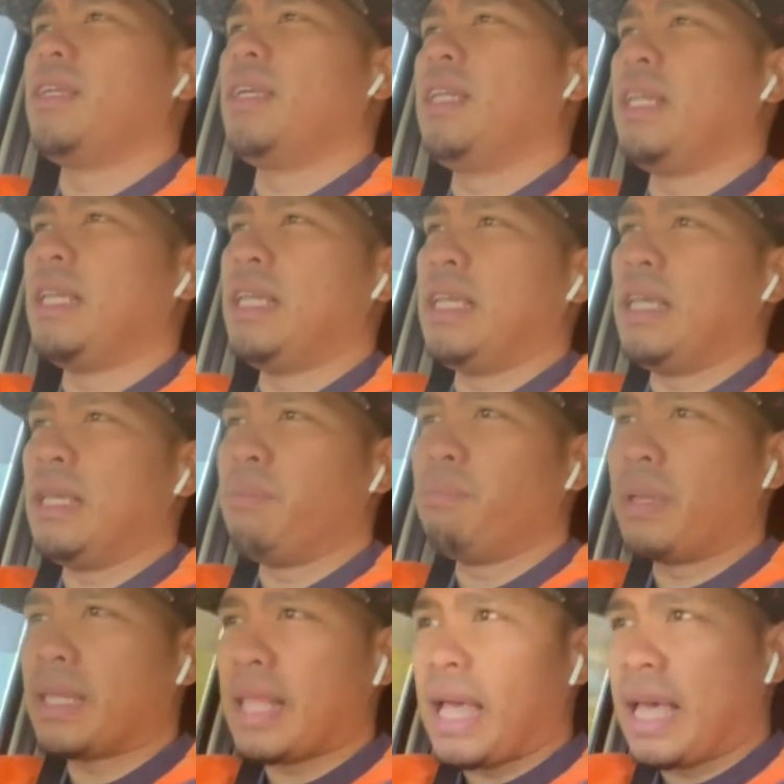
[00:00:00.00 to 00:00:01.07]

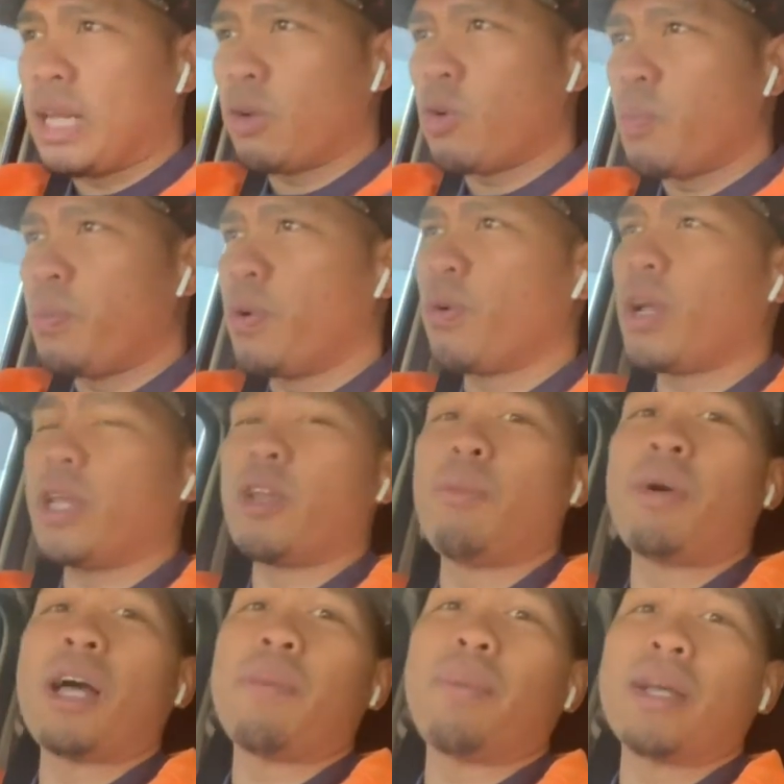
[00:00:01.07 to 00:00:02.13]
Inimbitahan ko po kayo
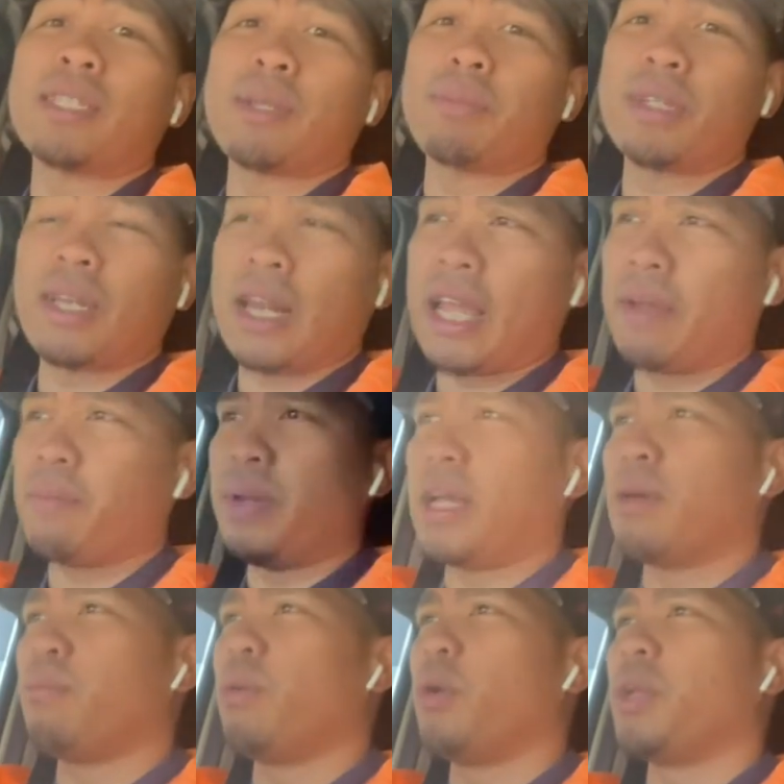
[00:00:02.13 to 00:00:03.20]
makapag-subscribe
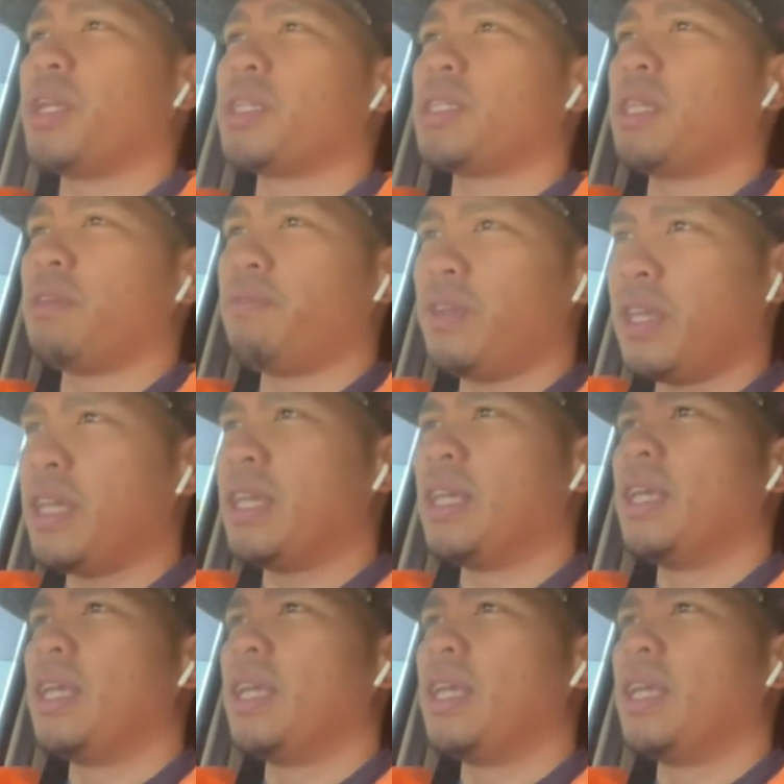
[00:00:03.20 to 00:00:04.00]
ng Onyx TV.